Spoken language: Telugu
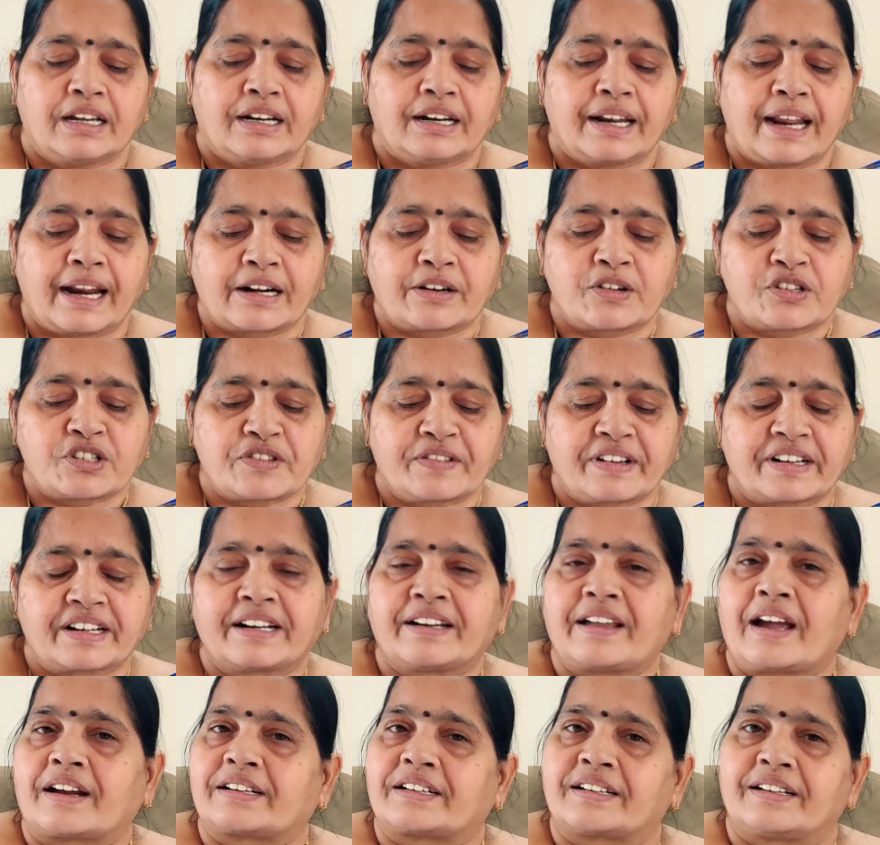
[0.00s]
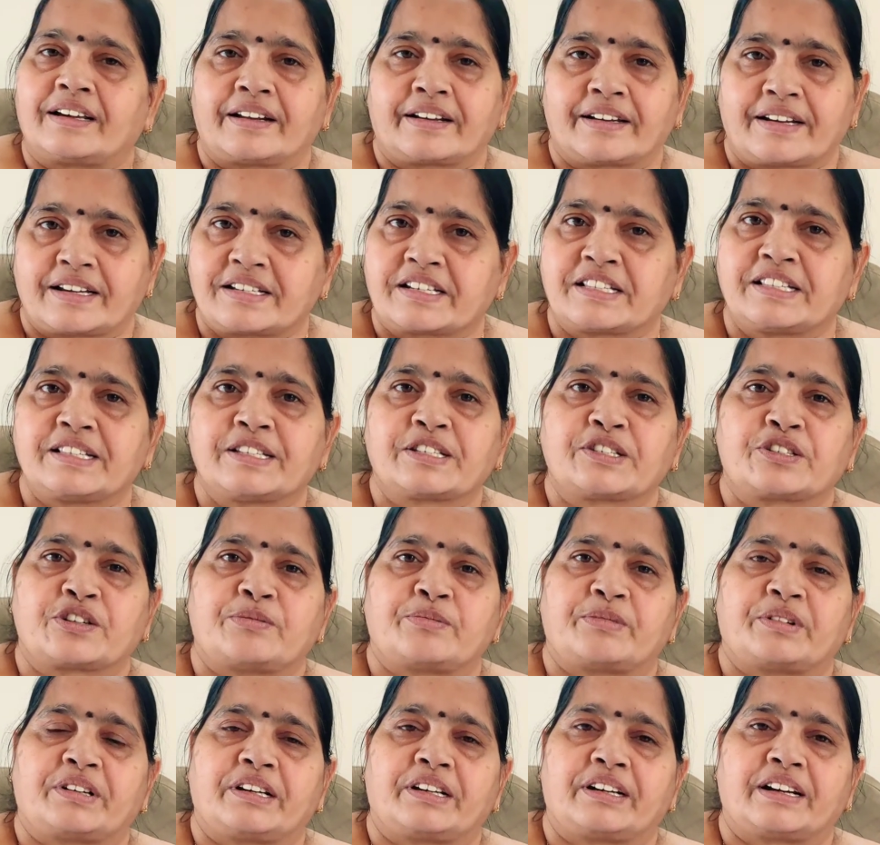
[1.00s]
నెల రోజుల వరకు డాక్టర్ గారు రెస్ట్
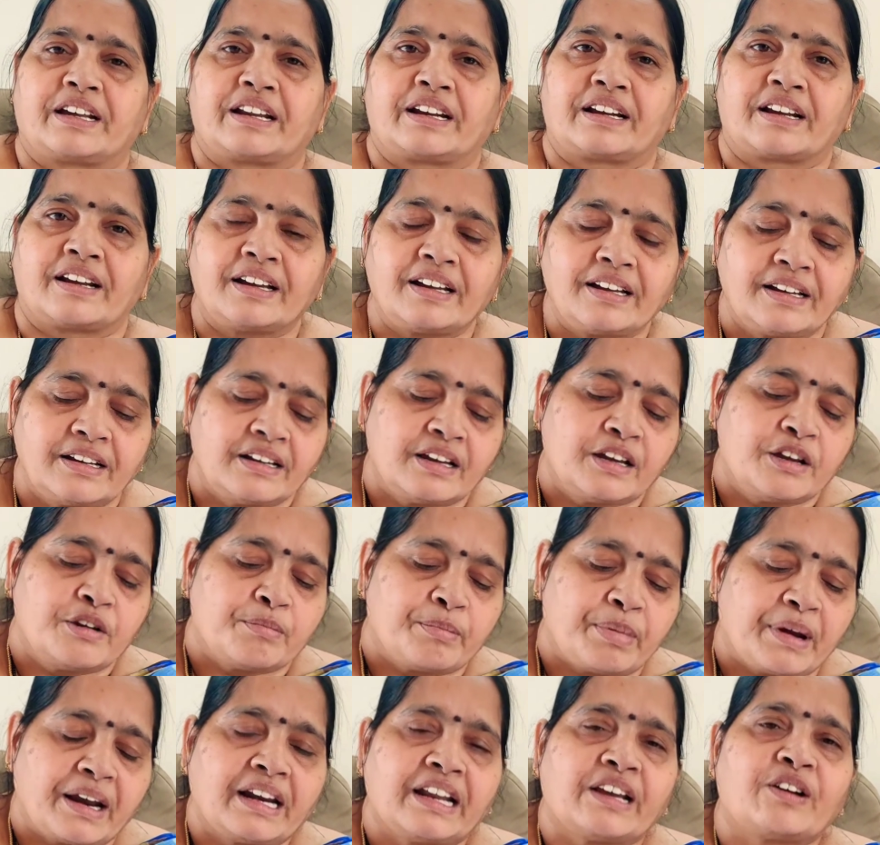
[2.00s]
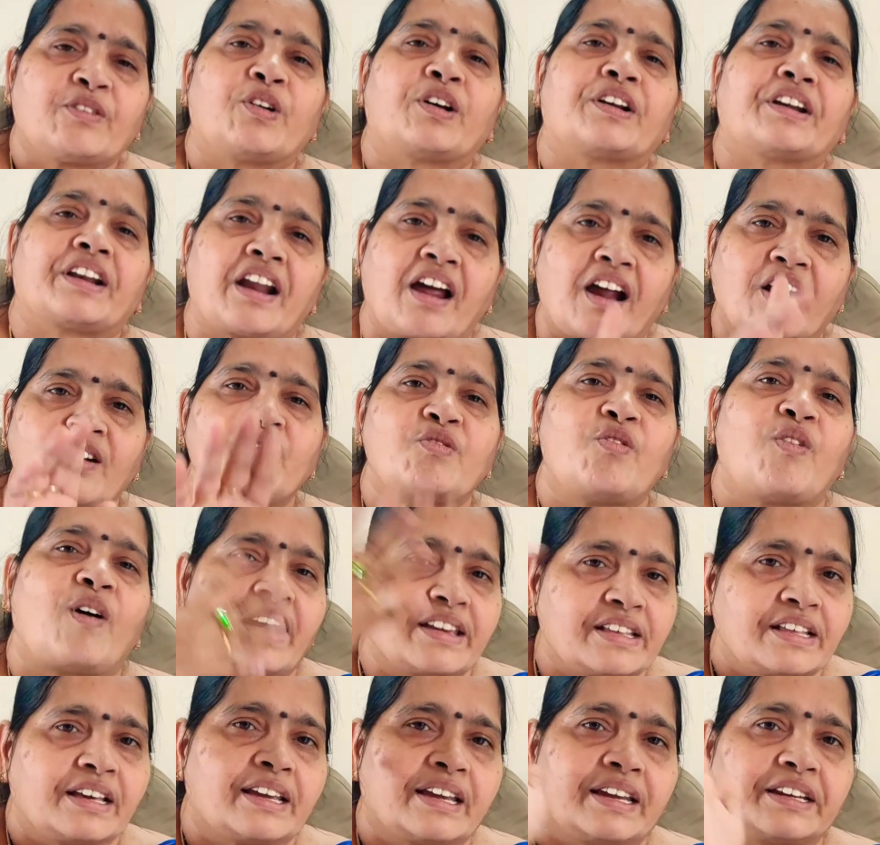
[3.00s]
తీసుకోమన్నారు కనుక పెళ్ళి కొన్నాళ్ళు
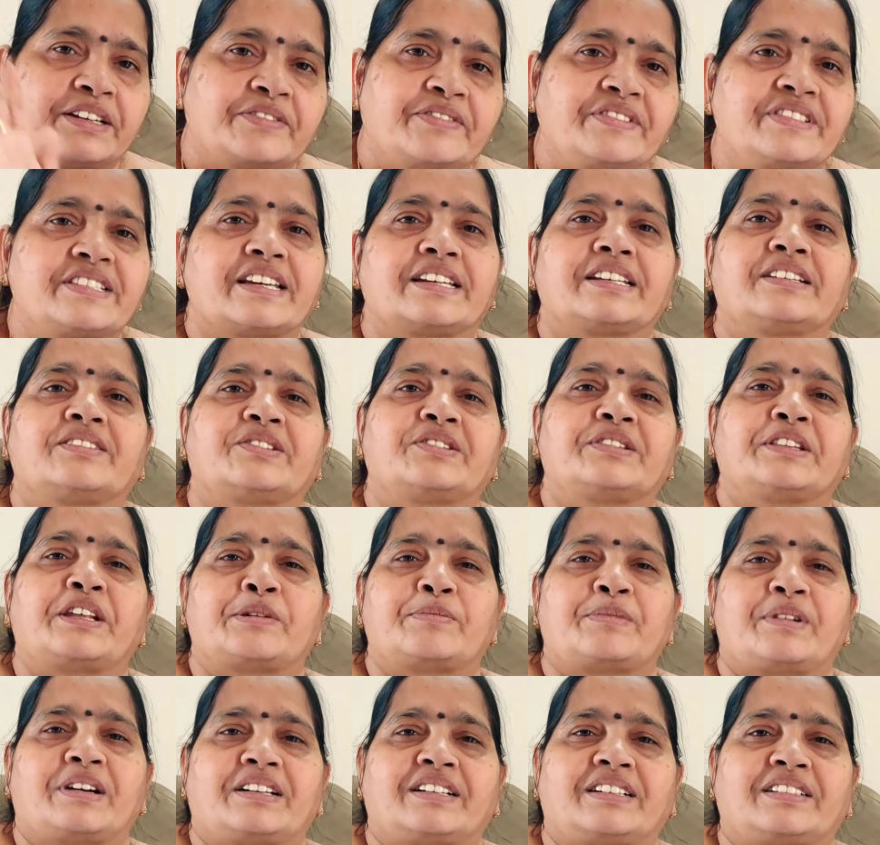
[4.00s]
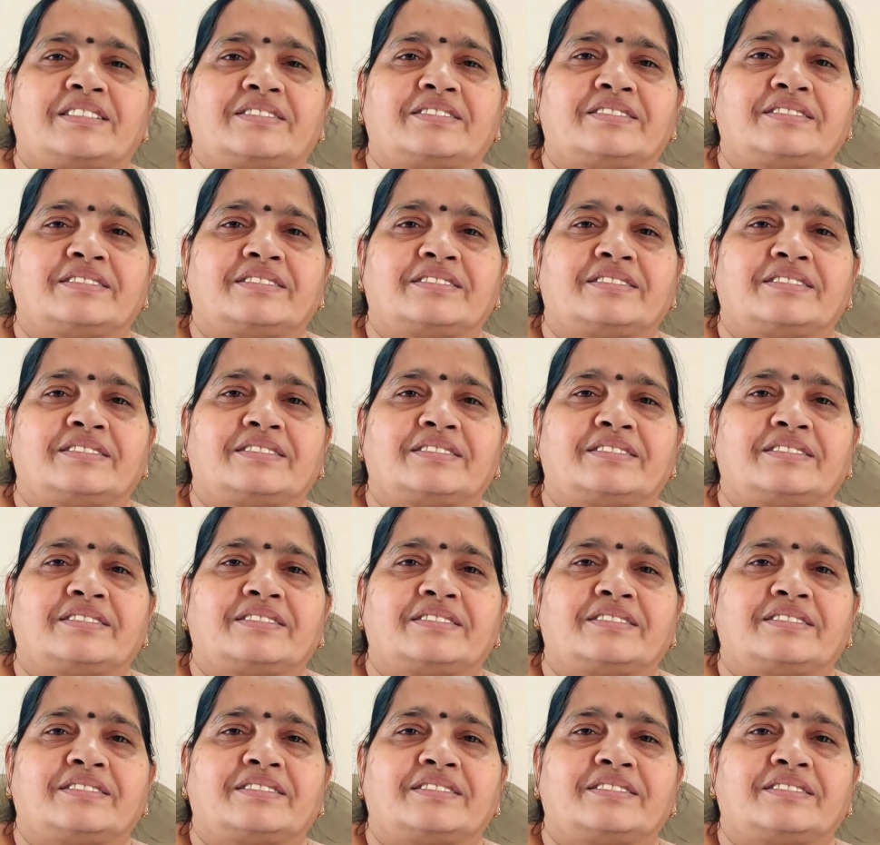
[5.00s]
వాయిదా వేయటం జరుగుతుందన్నమాట